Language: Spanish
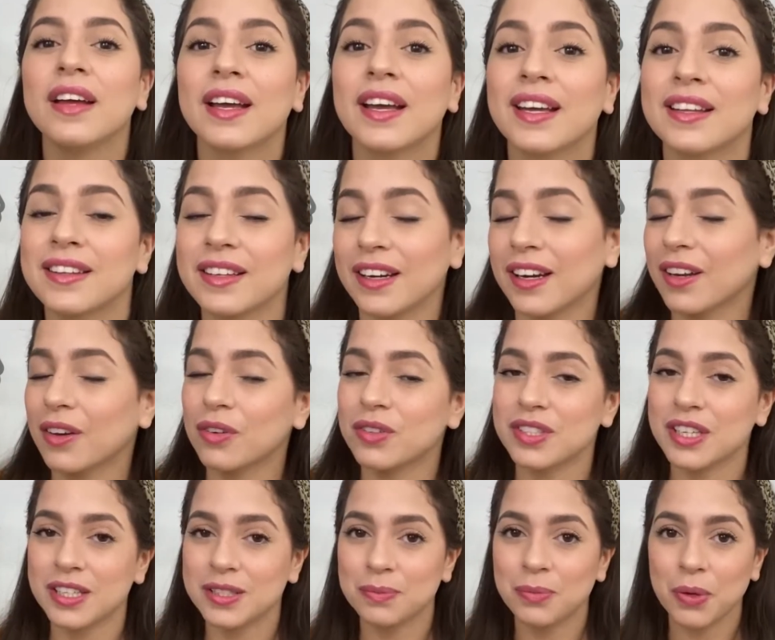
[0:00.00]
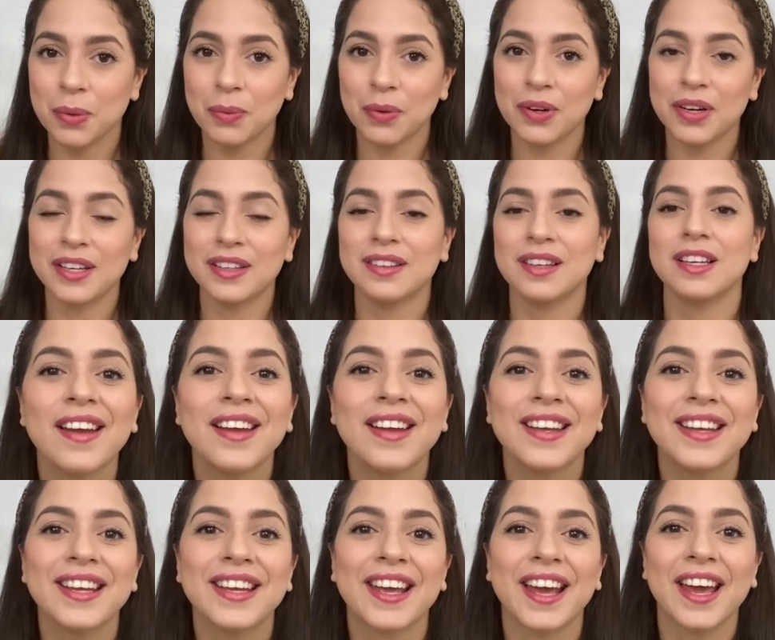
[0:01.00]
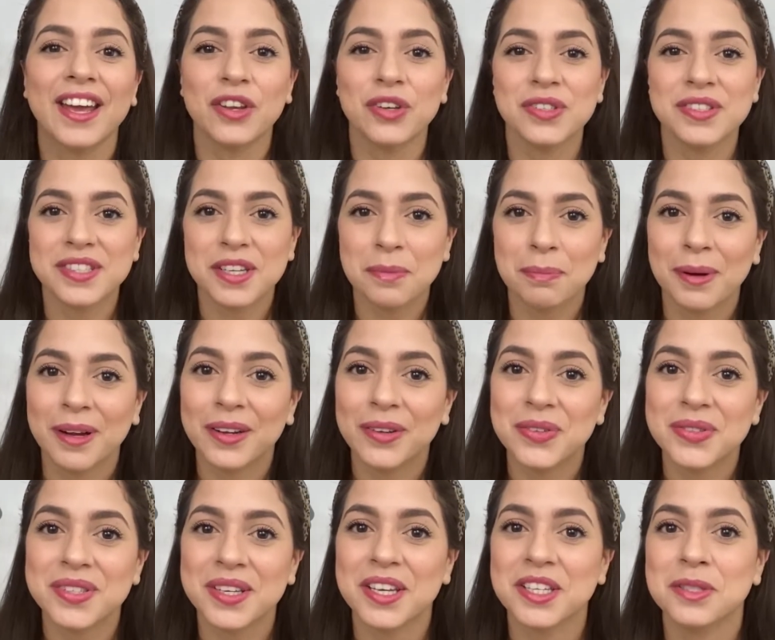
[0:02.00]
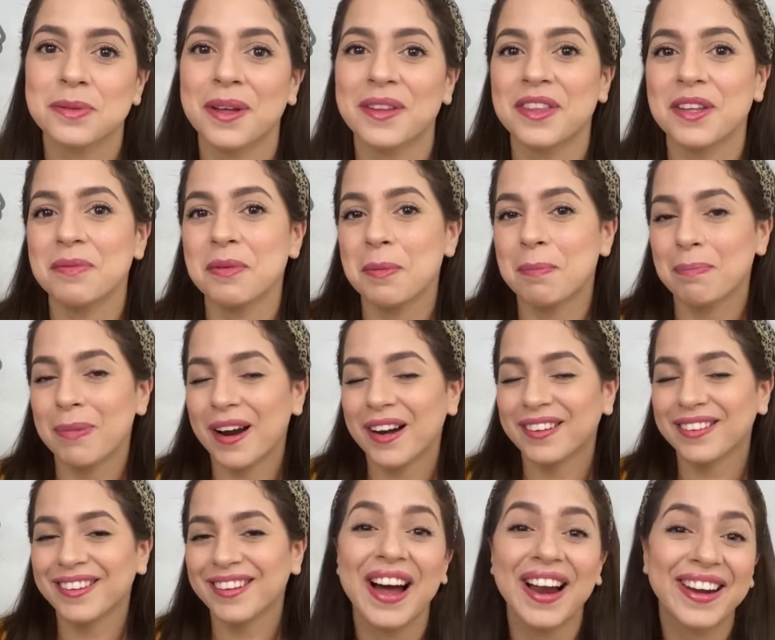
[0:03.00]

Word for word: que tienen cosas muy bonitas y que ellos sepan que ustedes van de mi parte.